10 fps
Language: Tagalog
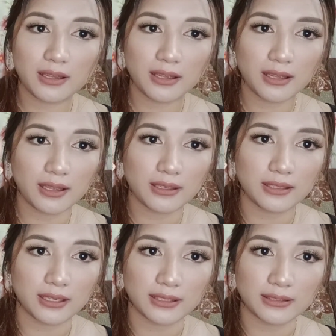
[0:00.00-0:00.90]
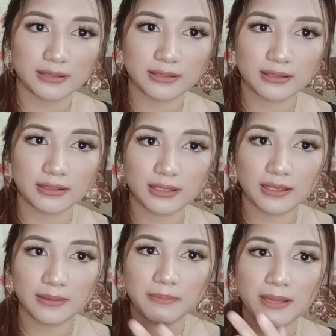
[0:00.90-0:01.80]
Ayan.
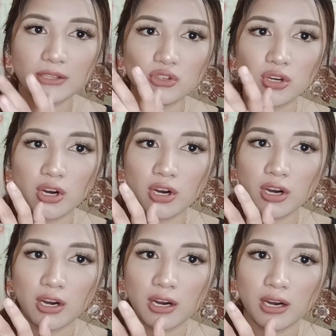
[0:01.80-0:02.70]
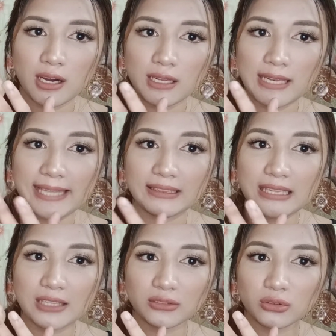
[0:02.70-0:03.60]
Medyo light
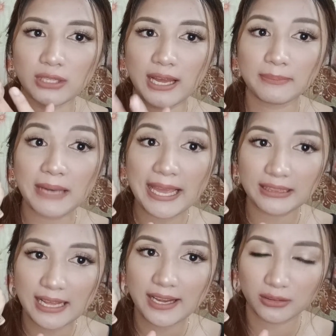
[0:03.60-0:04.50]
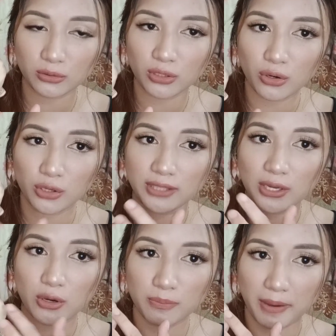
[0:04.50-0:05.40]
lang to na light lang ito ng konti
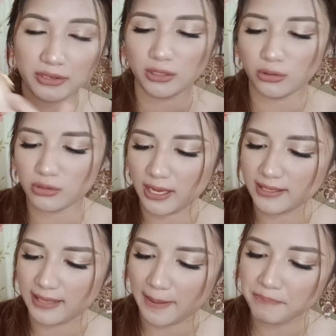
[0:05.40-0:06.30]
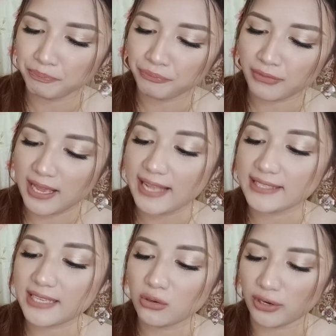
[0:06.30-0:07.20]
compare dito sa isa As
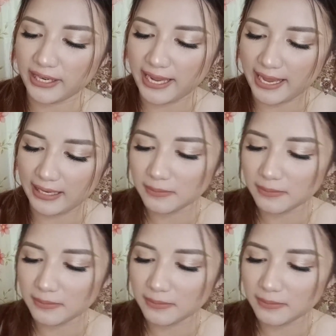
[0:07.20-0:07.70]
sa L'Oreal.